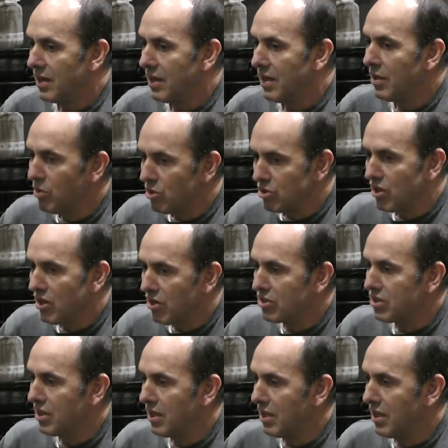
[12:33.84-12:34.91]

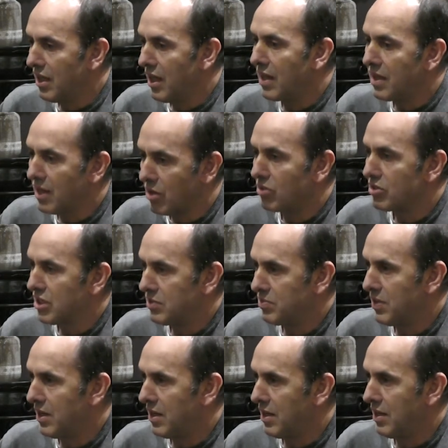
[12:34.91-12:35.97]
ilusionados de hacer cosas
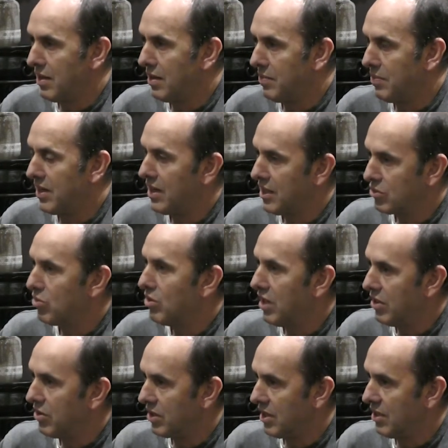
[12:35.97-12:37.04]
para, para la escuela, ¿no?